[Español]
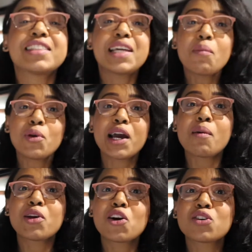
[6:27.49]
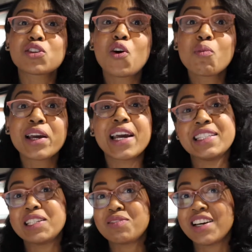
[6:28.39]
También amigos comen
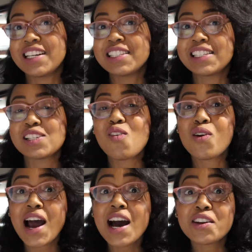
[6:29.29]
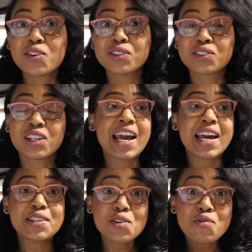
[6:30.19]
en diferentes horarios.
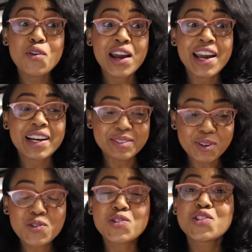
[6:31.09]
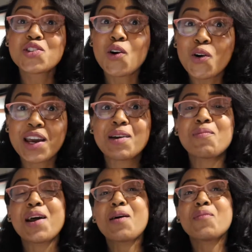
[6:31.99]
Eso fue un choque
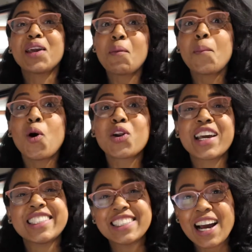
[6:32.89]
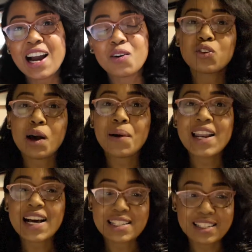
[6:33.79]
para mí porque ya cuando
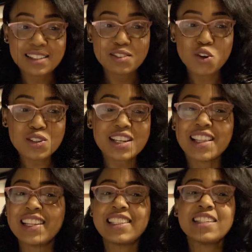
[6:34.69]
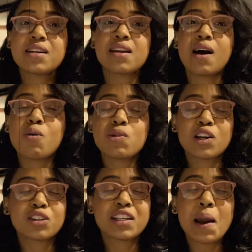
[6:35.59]
daban las 12 del día, la 1,
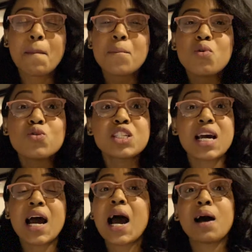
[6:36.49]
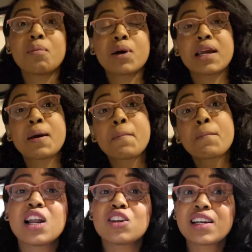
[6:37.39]
yo tenía mucha hambre.
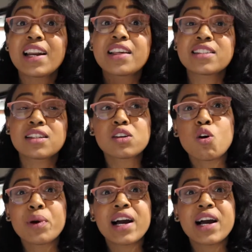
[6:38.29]
Los canadienses comen